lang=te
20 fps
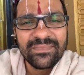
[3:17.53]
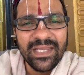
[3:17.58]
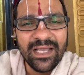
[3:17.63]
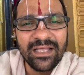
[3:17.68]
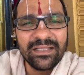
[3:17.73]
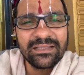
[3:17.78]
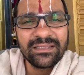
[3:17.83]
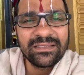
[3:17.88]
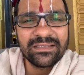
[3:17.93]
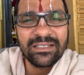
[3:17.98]

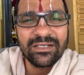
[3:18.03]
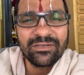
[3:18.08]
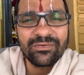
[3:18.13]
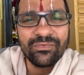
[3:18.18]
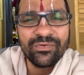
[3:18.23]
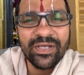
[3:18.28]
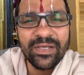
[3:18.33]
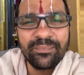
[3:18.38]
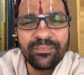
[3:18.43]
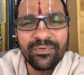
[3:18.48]
అంత
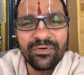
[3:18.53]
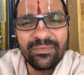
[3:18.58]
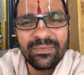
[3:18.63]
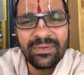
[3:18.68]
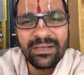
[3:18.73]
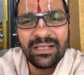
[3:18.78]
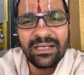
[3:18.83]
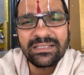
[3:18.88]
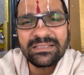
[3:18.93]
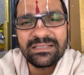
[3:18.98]

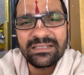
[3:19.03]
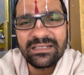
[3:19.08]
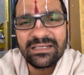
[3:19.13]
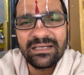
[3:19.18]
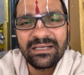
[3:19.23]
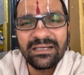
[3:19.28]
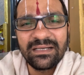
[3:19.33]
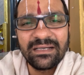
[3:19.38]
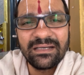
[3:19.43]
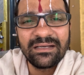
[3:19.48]
కుంగిపోవాల్సిన
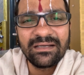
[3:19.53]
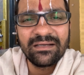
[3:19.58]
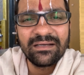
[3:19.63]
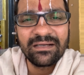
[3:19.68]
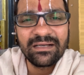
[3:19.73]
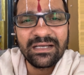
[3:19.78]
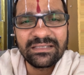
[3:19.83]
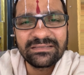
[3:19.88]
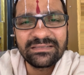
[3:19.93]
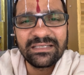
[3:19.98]

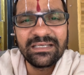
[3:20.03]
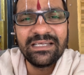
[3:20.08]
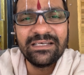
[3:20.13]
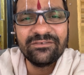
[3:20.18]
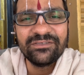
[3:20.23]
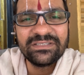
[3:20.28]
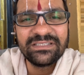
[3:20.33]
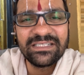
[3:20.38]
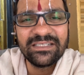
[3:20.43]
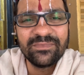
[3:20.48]
కష్టాలు
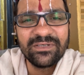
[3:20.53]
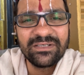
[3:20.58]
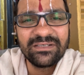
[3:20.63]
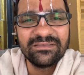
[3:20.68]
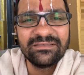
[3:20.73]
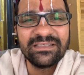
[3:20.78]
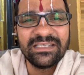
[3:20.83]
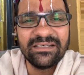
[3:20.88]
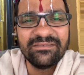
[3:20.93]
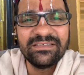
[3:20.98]
ఏమొచ్చినాయి
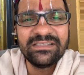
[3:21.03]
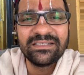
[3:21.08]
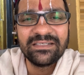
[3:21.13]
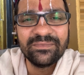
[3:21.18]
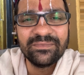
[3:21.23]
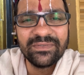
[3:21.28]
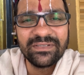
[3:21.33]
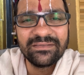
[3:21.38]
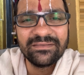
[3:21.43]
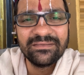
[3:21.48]
భగవంతుడు
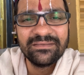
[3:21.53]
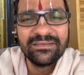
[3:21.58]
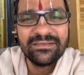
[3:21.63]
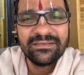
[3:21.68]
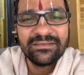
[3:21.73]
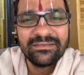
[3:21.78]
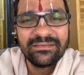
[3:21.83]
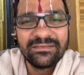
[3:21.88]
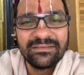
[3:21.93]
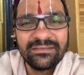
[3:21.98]
ఏమిచ్చాడు మీకు
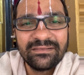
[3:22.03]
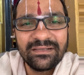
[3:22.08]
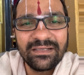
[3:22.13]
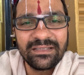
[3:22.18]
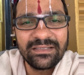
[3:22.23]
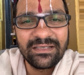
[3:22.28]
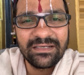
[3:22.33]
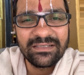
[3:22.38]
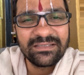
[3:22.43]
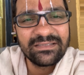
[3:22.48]

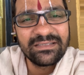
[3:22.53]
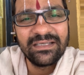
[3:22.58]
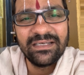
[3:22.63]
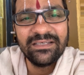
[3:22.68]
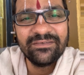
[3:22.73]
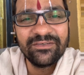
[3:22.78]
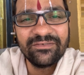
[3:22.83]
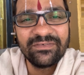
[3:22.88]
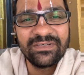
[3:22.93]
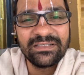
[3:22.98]
అంత కష్టాలు
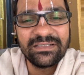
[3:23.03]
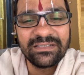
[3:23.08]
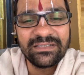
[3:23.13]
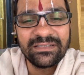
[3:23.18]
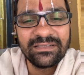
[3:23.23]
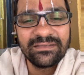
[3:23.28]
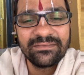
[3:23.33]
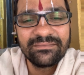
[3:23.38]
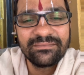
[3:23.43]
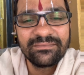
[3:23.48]
ఏమి ఇవ్వలేదు కదా